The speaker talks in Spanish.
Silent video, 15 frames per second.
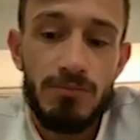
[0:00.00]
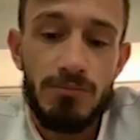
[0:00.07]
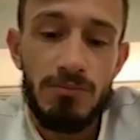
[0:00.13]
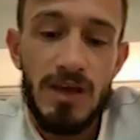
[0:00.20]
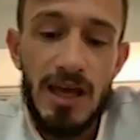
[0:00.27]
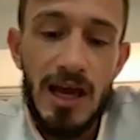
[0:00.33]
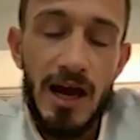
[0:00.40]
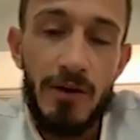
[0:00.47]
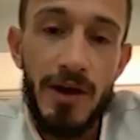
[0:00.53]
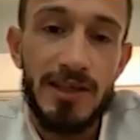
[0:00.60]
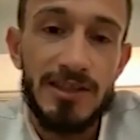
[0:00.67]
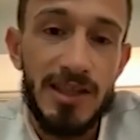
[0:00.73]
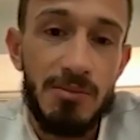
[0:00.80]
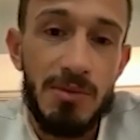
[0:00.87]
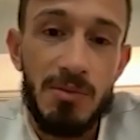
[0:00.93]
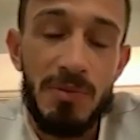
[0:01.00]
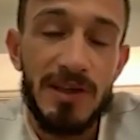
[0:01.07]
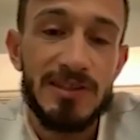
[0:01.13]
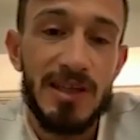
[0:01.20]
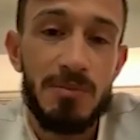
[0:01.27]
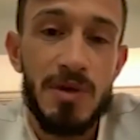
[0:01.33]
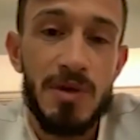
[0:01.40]
mi cabeza y mi
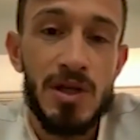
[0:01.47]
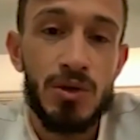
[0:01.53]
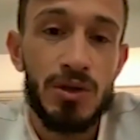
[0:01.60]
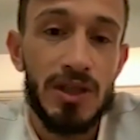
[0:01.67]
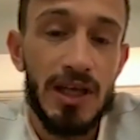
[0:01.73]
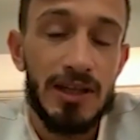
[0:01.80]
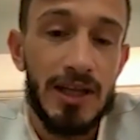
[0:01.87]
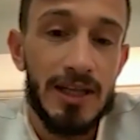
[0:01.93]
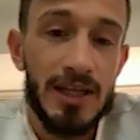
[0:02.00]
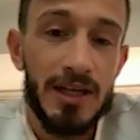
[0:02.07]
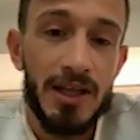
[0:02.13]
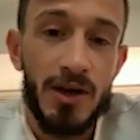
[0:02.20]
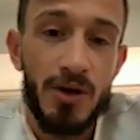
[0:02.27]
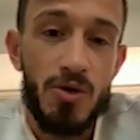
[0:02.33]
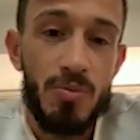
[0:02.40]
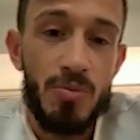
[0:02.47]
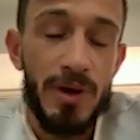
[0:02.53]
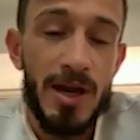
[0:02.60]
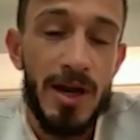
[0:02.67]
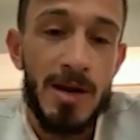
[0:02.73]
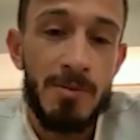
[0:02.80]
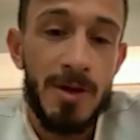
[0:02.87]
pensamiento están en tratar de
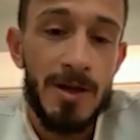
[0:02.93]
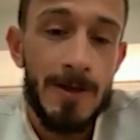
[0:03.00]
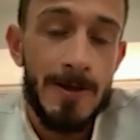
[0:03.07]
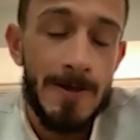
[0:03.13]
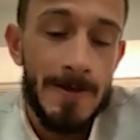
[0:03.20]
recuperarme